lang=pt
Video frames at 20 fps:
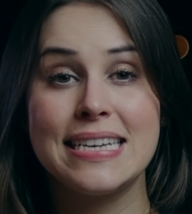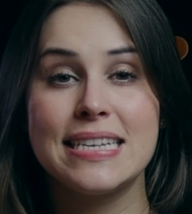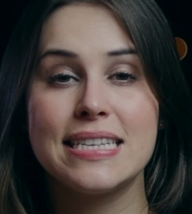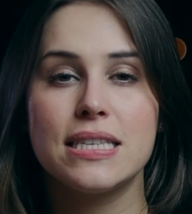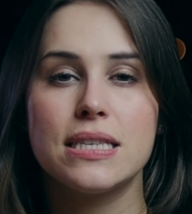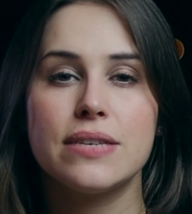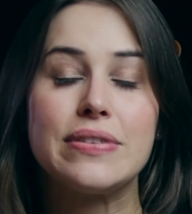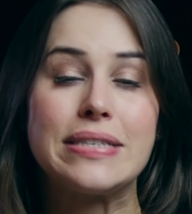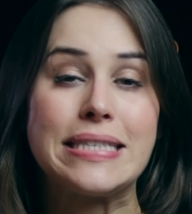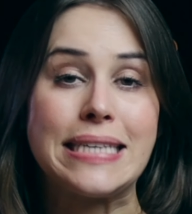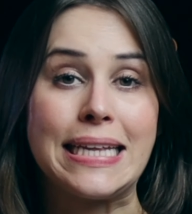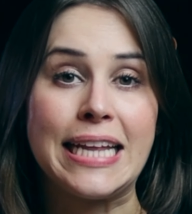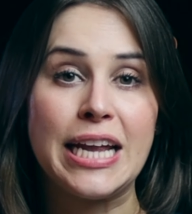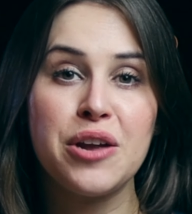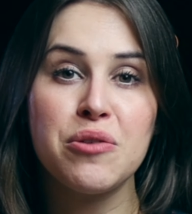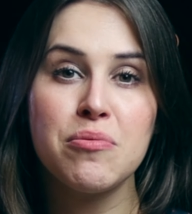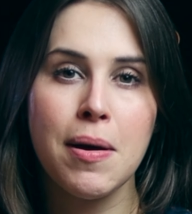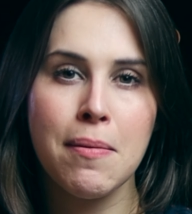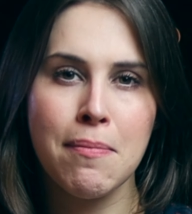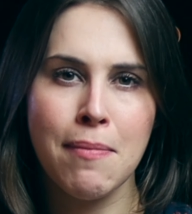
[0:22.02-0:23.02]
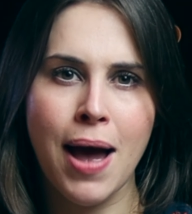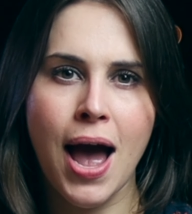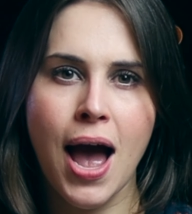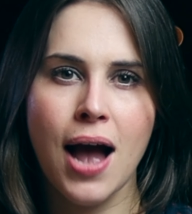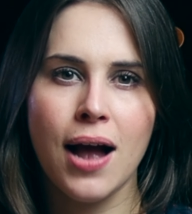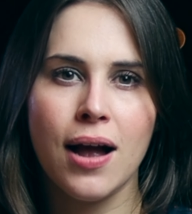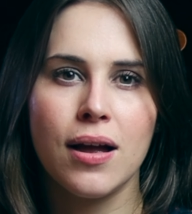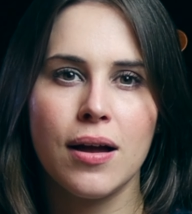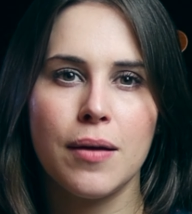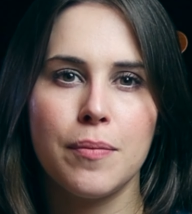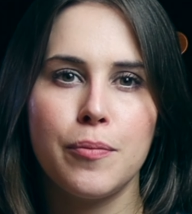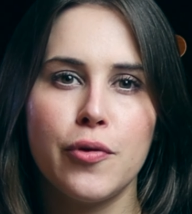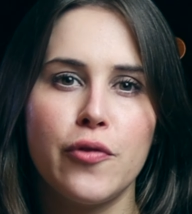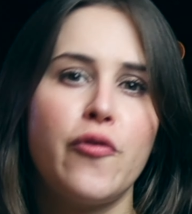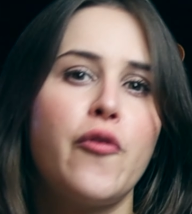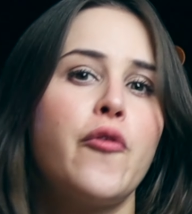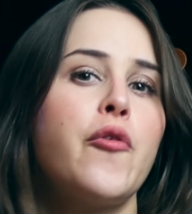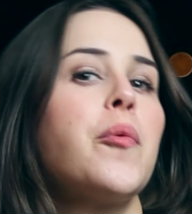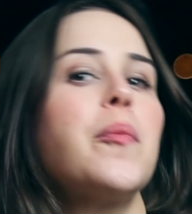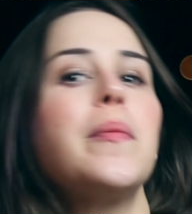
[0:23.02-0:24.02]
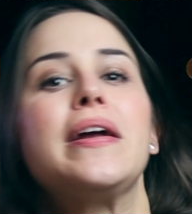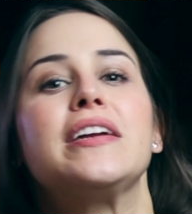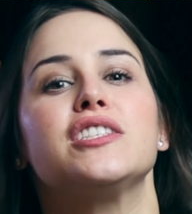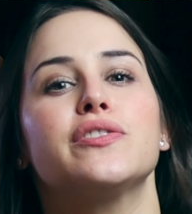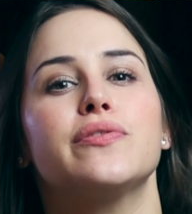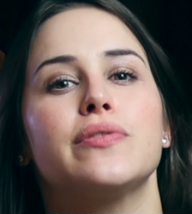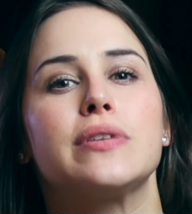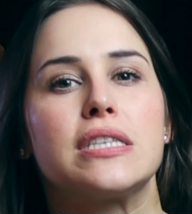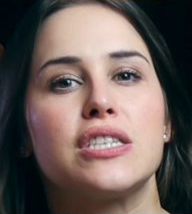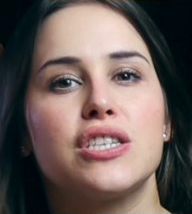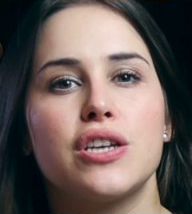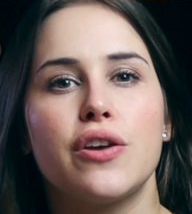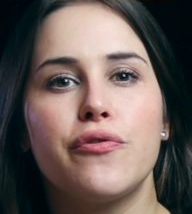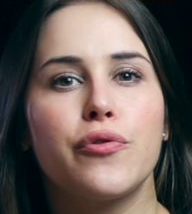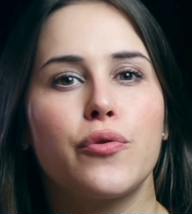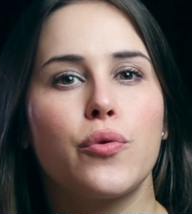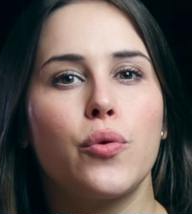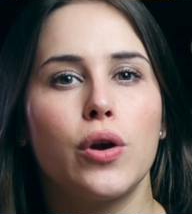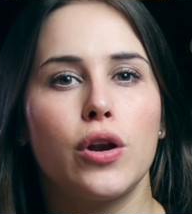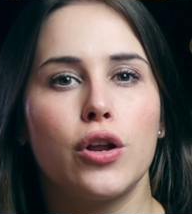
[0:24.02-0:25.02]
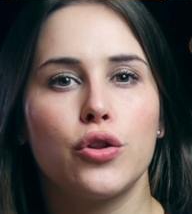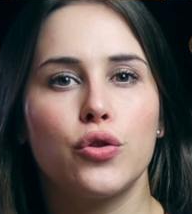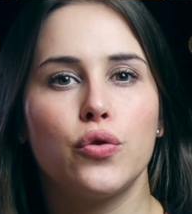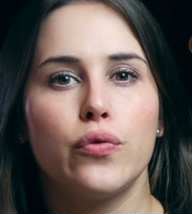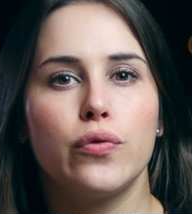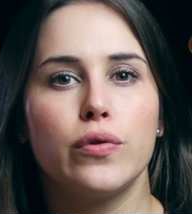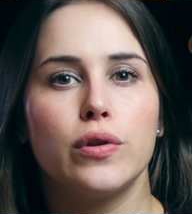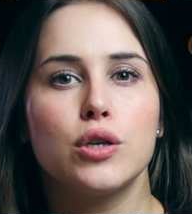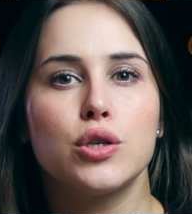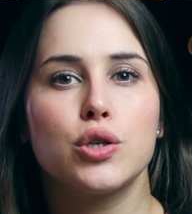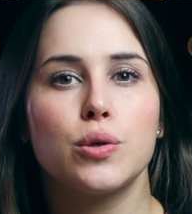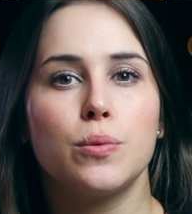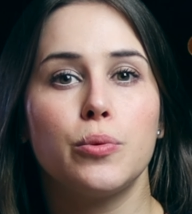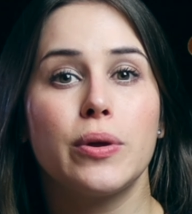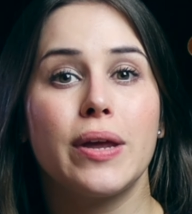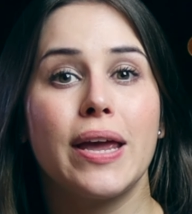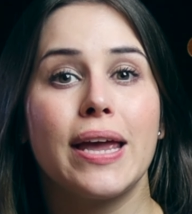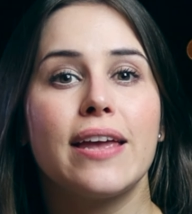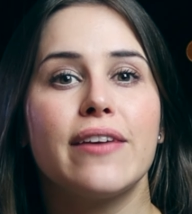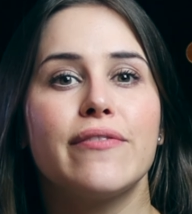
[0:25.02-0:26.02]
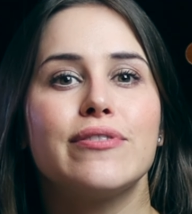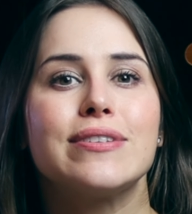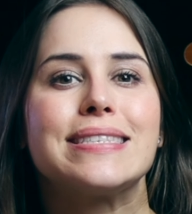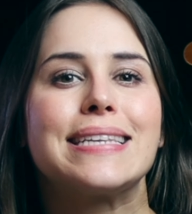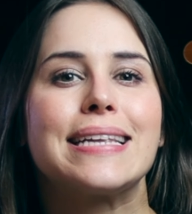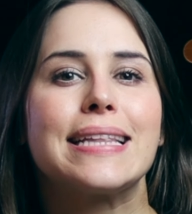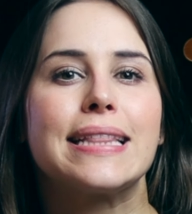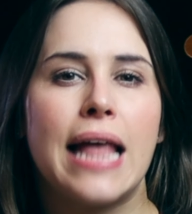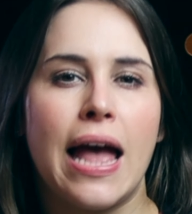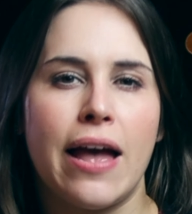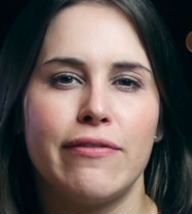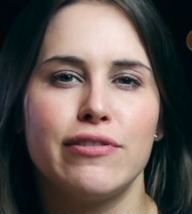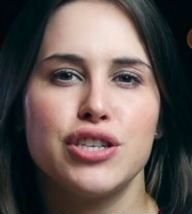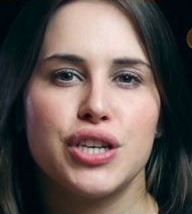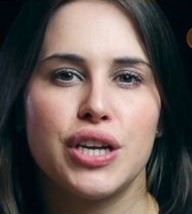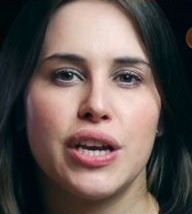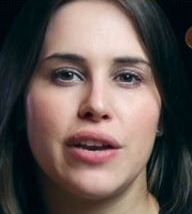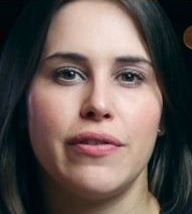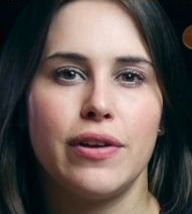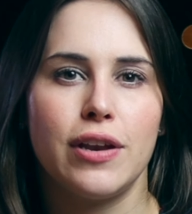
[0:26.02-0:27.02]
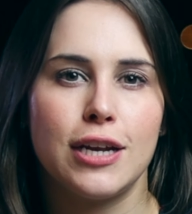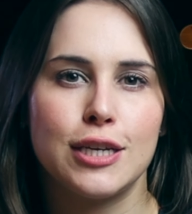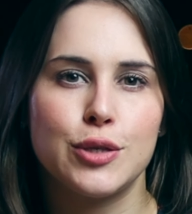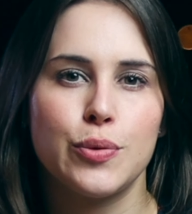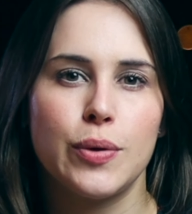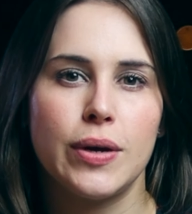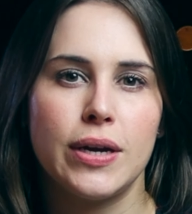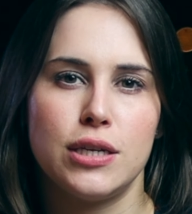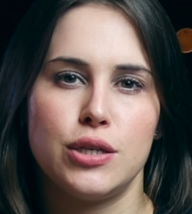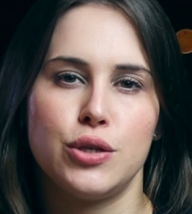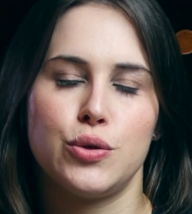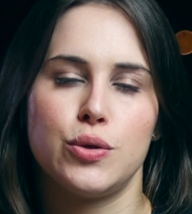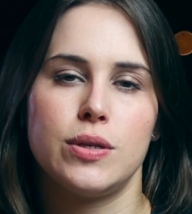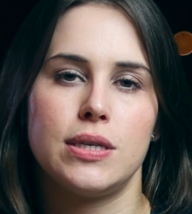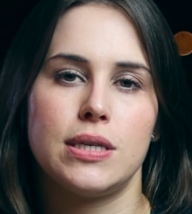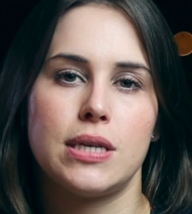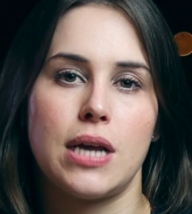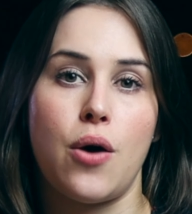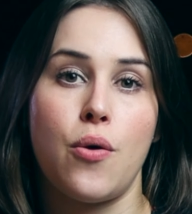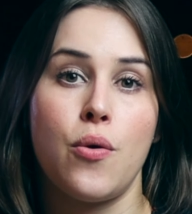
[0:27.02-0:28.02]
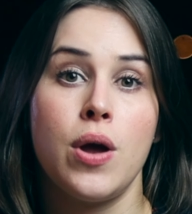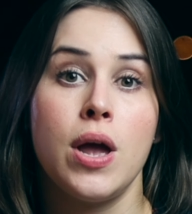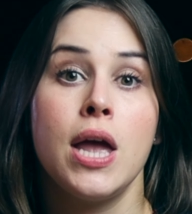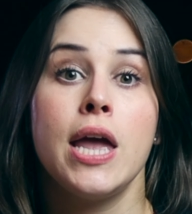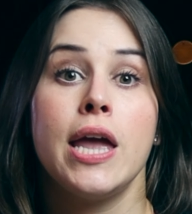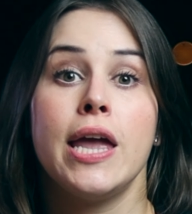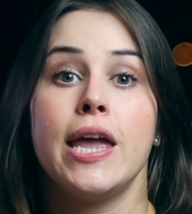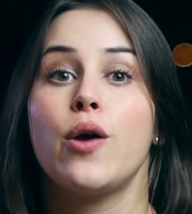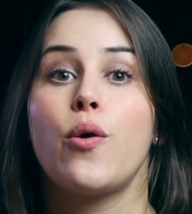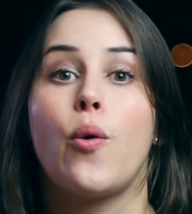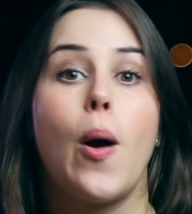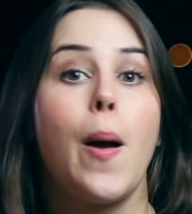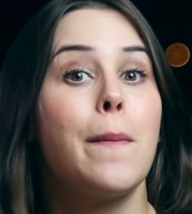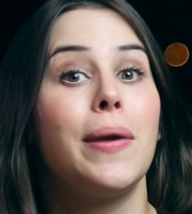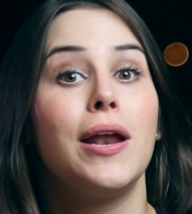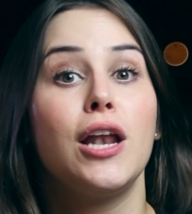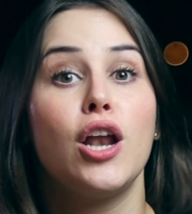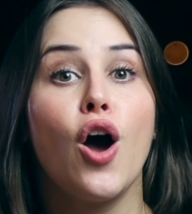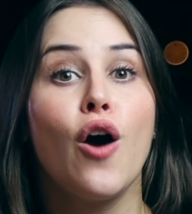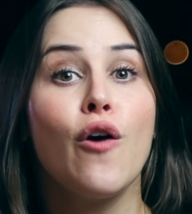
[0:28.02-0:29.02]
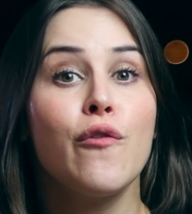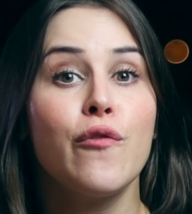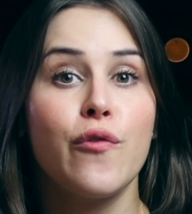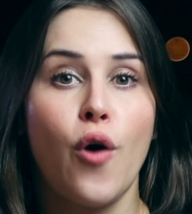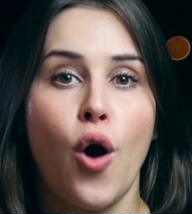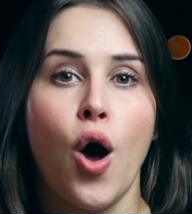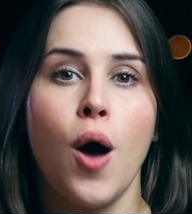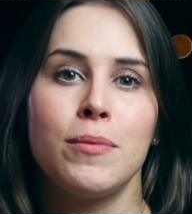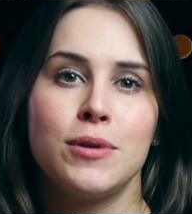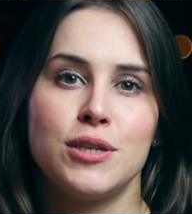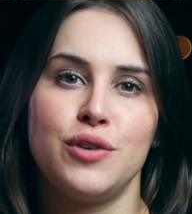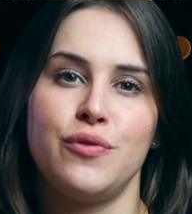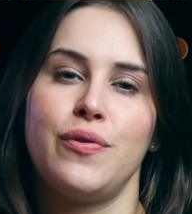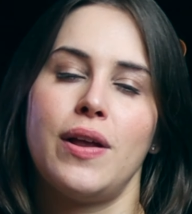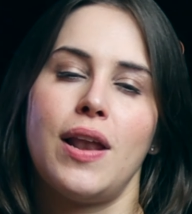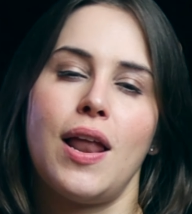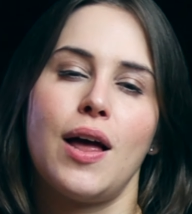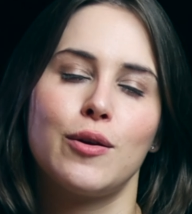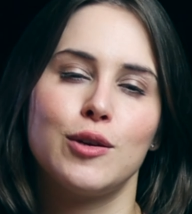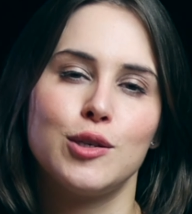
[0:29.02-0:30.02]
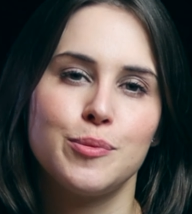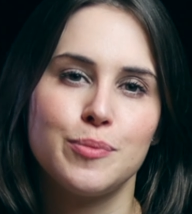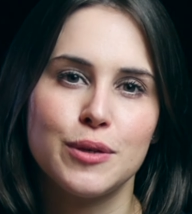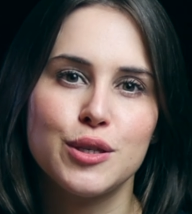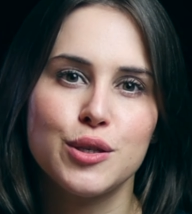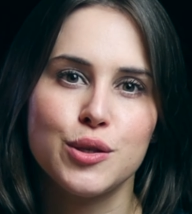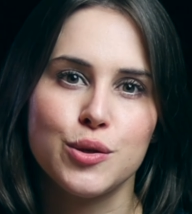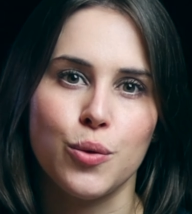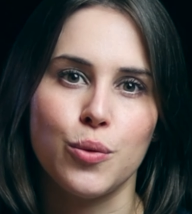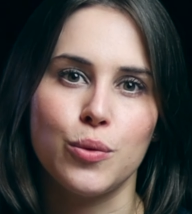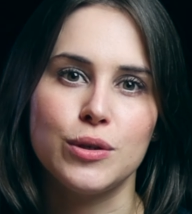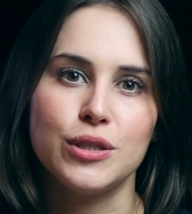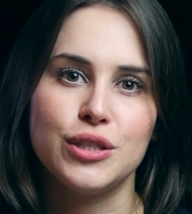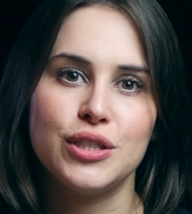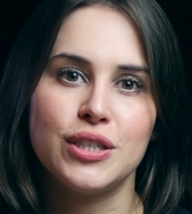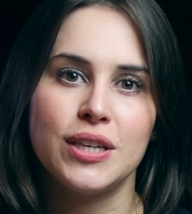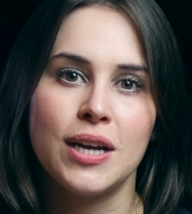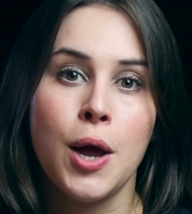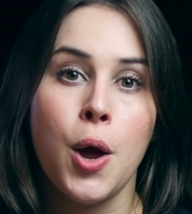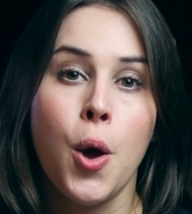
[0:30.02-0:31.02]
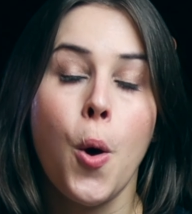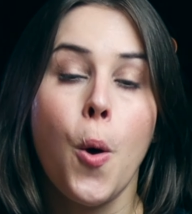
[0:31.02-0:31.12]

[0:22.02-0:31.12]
Se você tem uma marca, Provavelmente você já ficou na dúvida sobre o que, que você deve escrever na sua rede social e qual é a melhor forma de falar com as pessoas.